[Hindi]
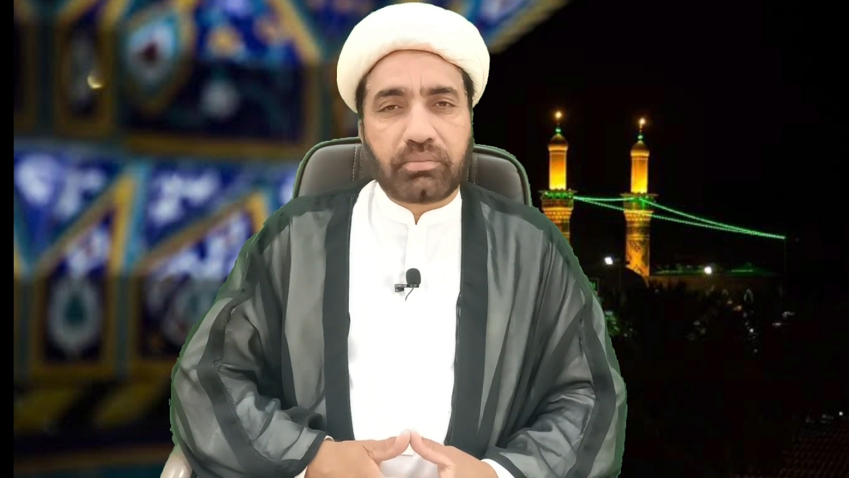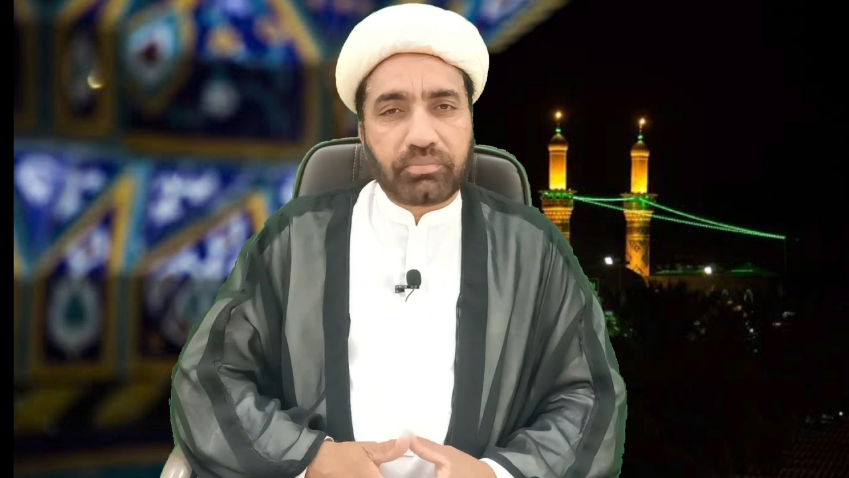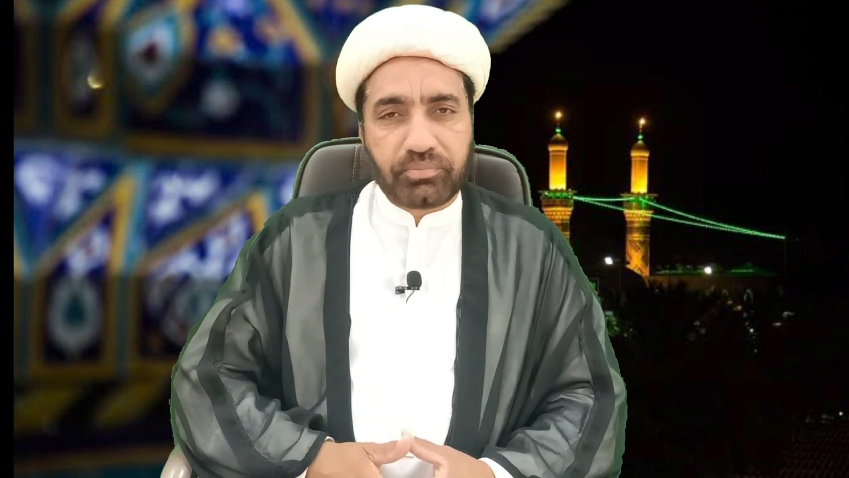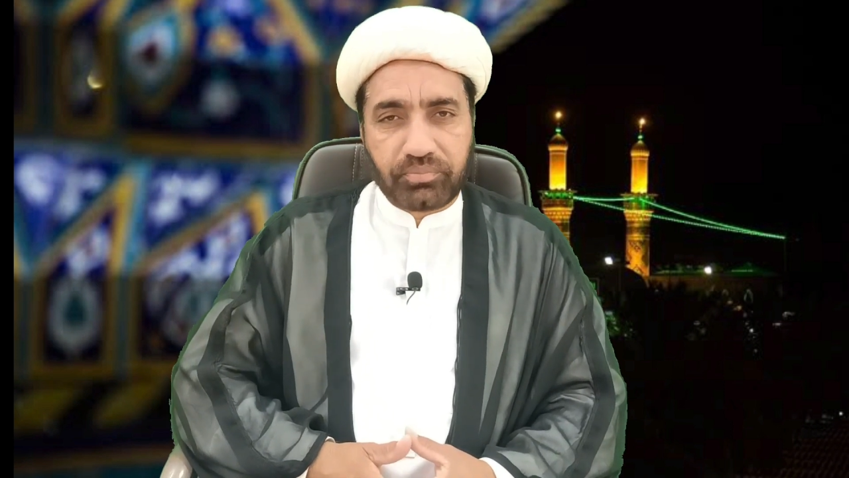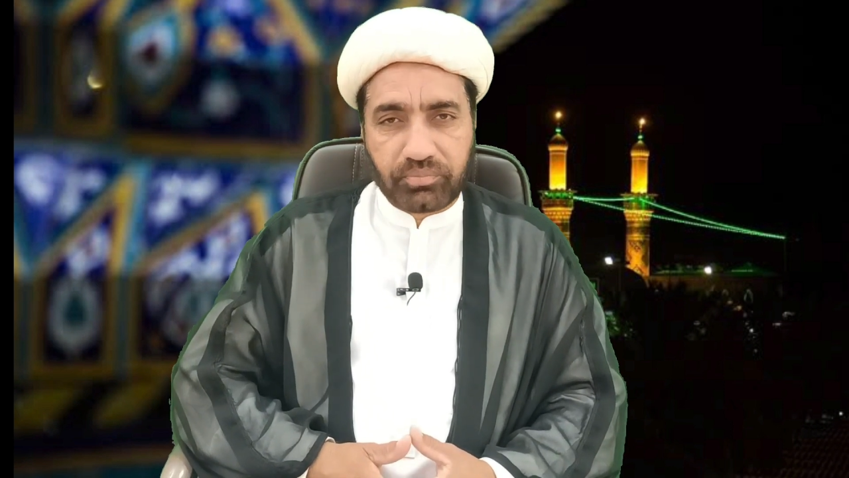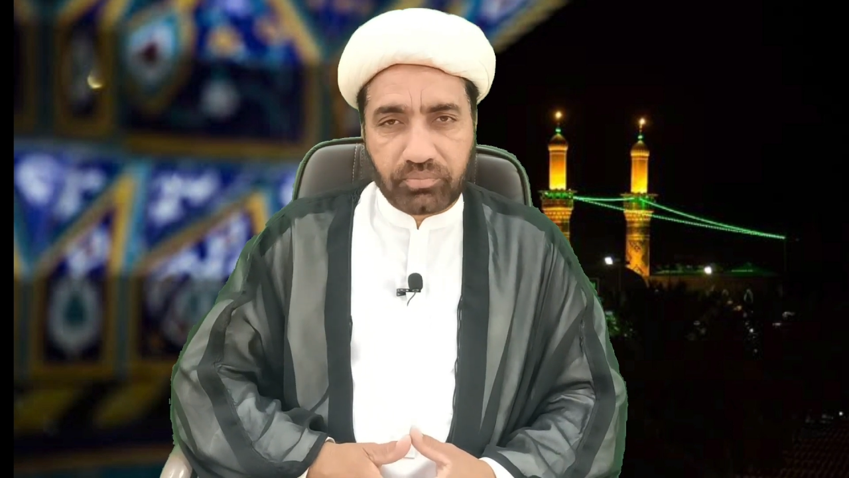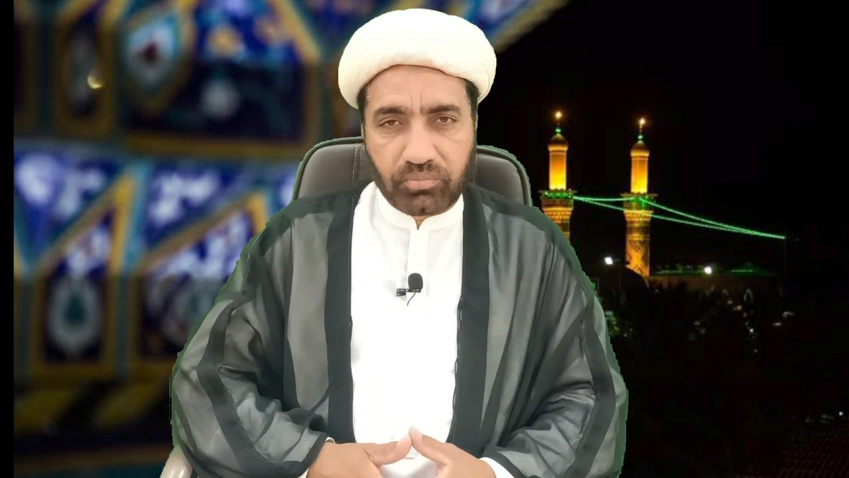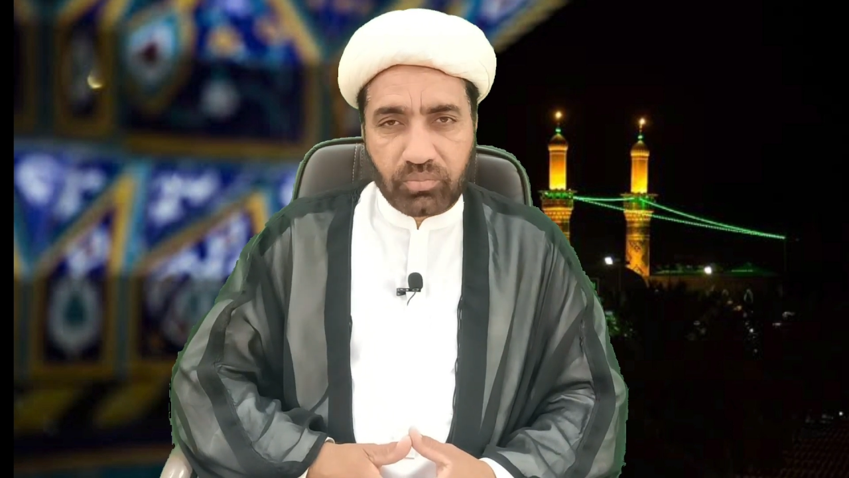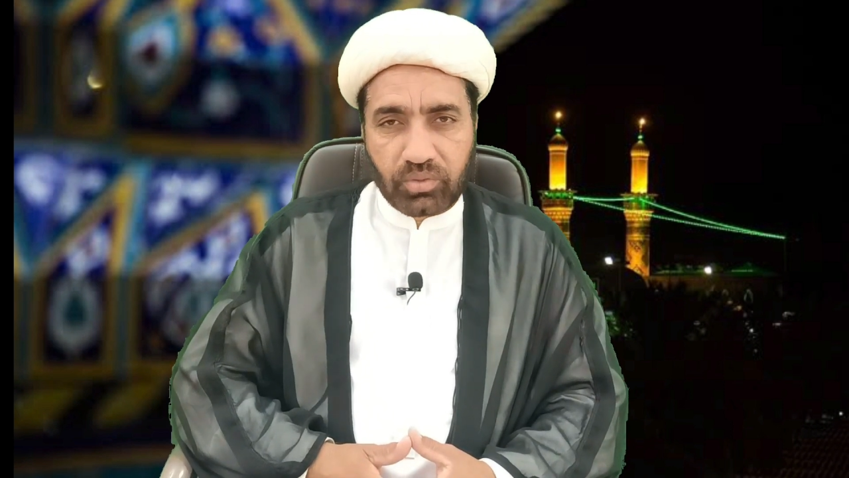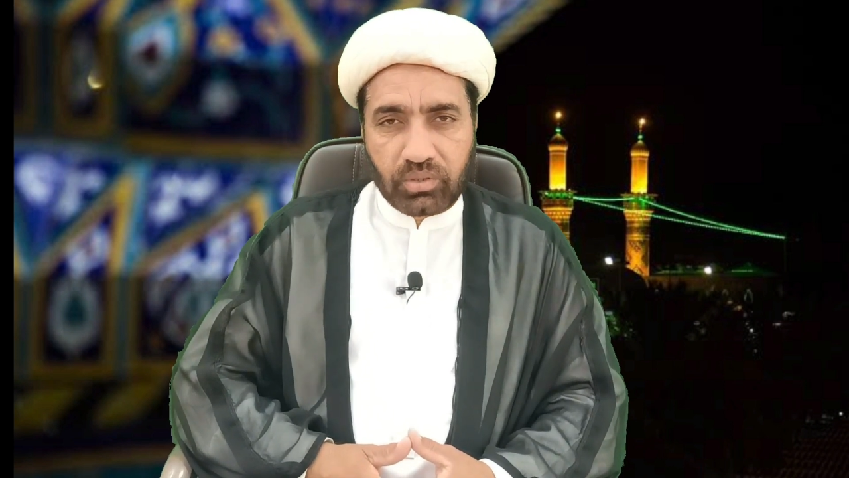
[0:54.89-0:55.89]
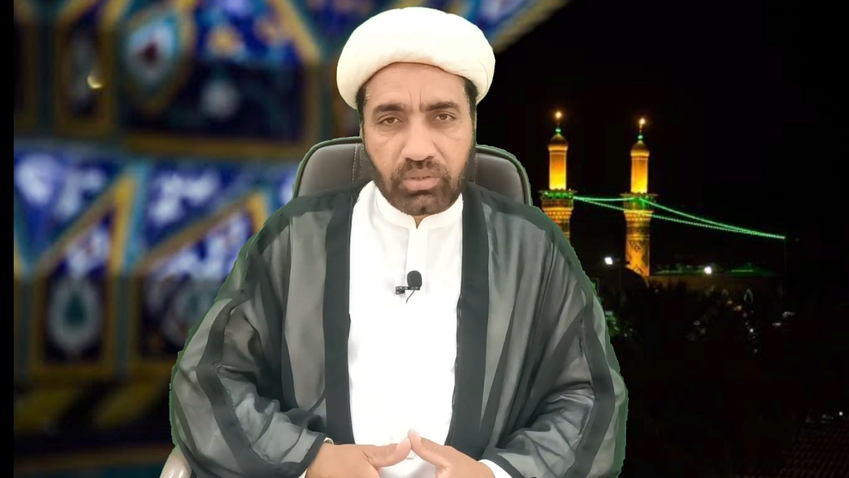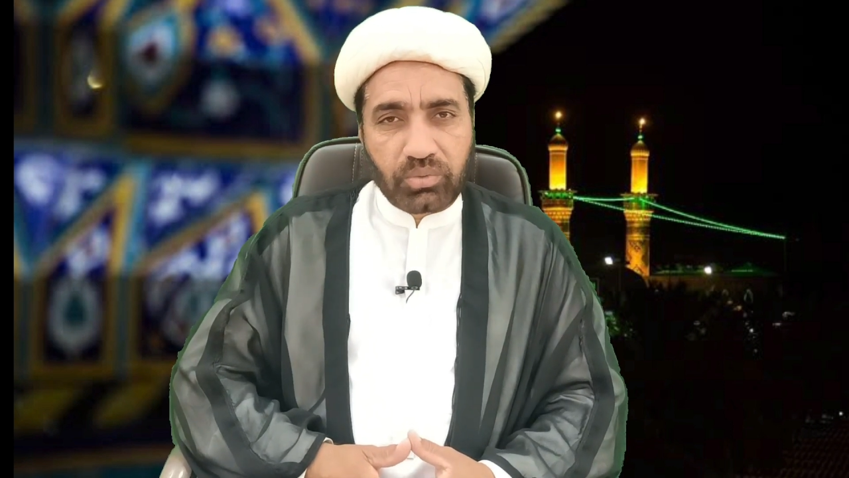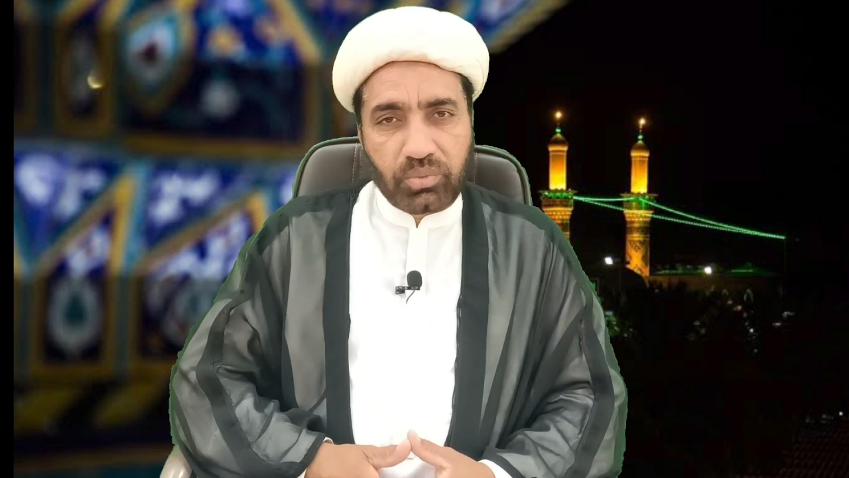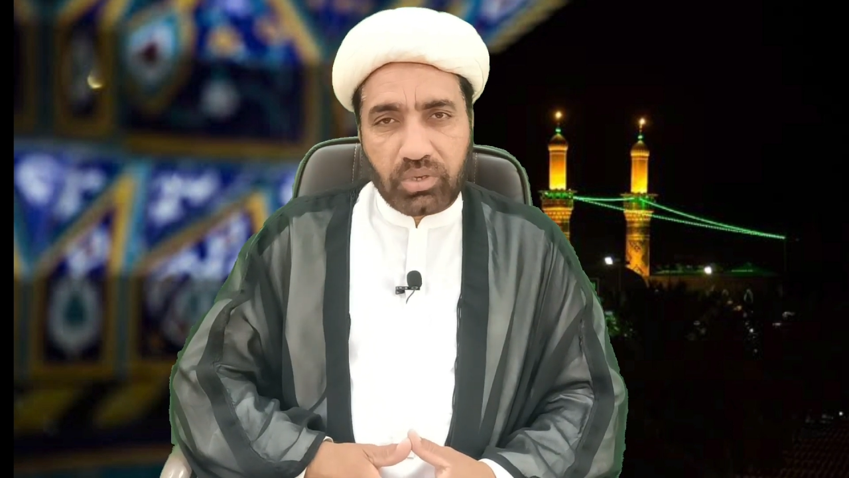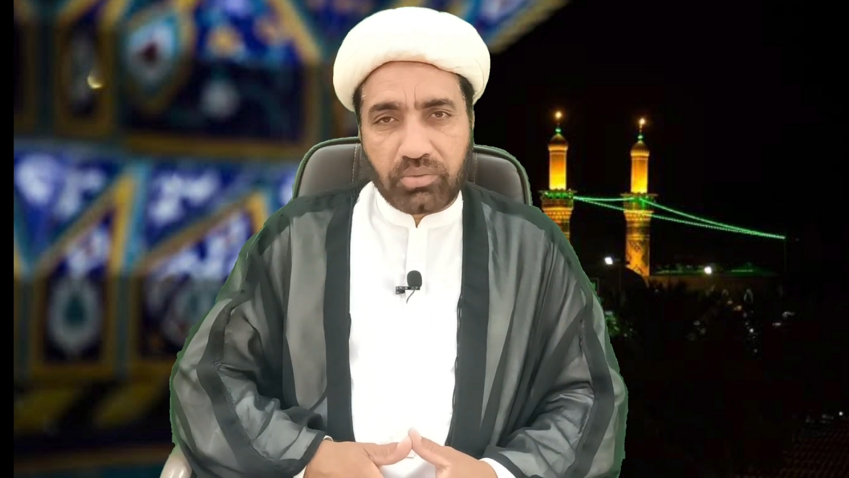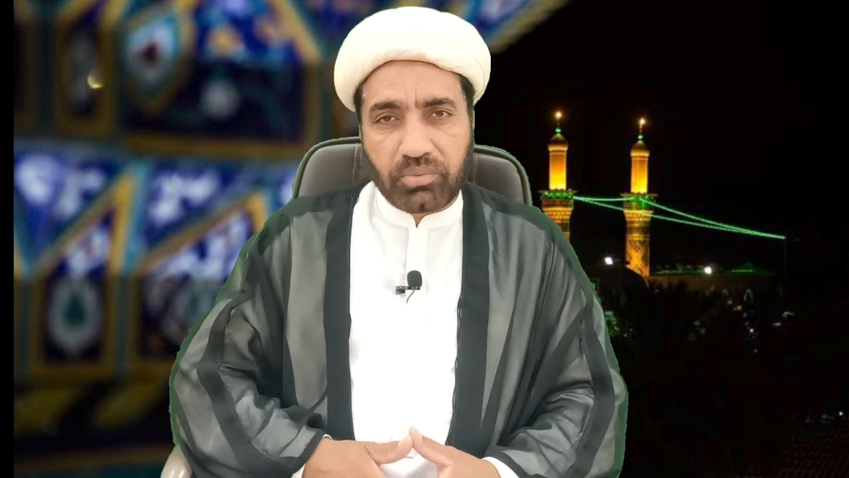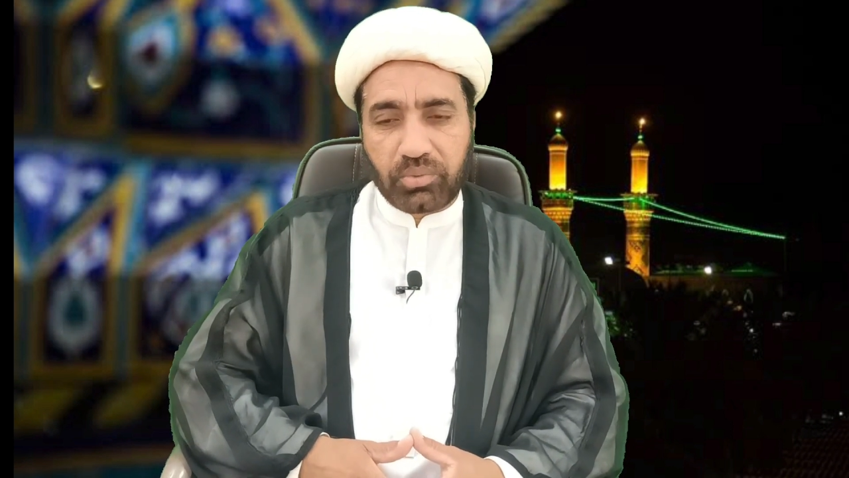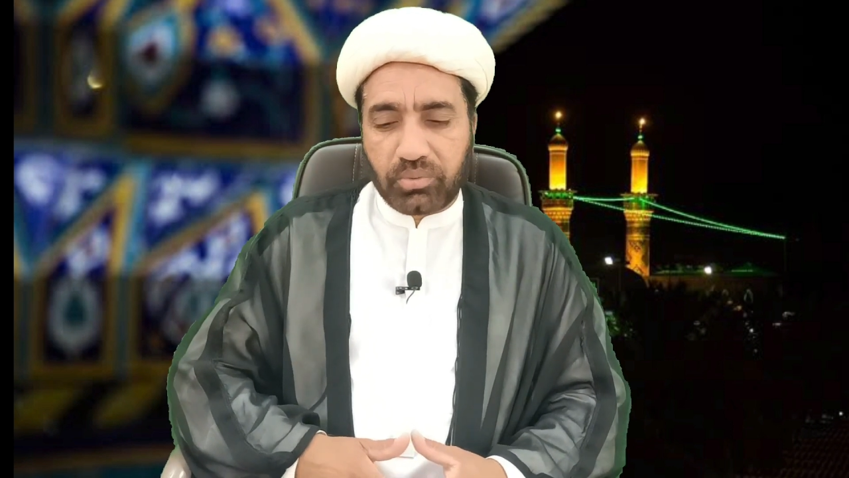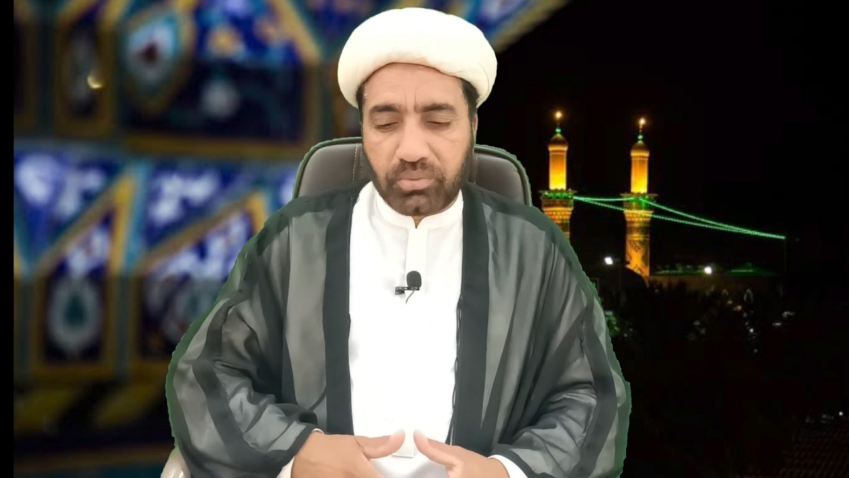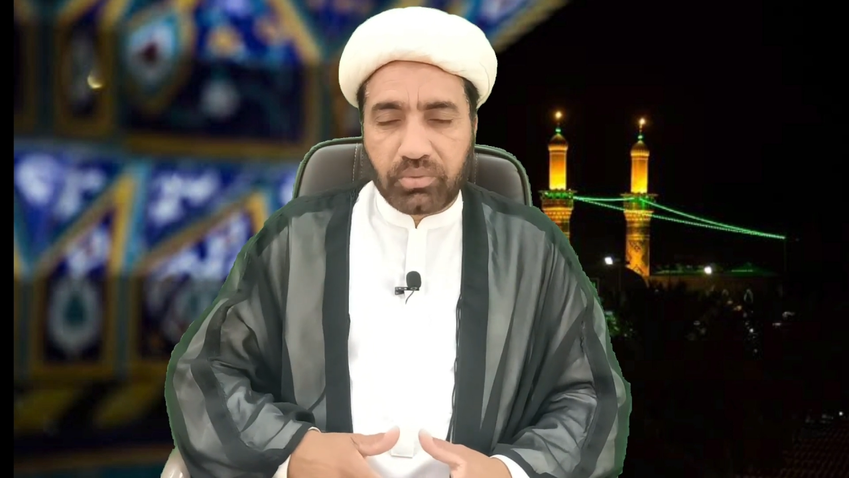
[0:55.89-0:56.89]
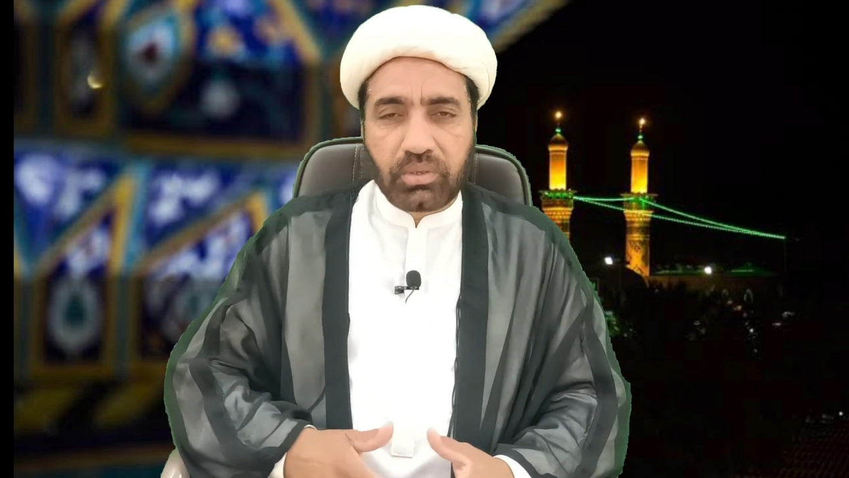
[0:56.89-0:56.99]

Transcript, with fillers: कम जो है वो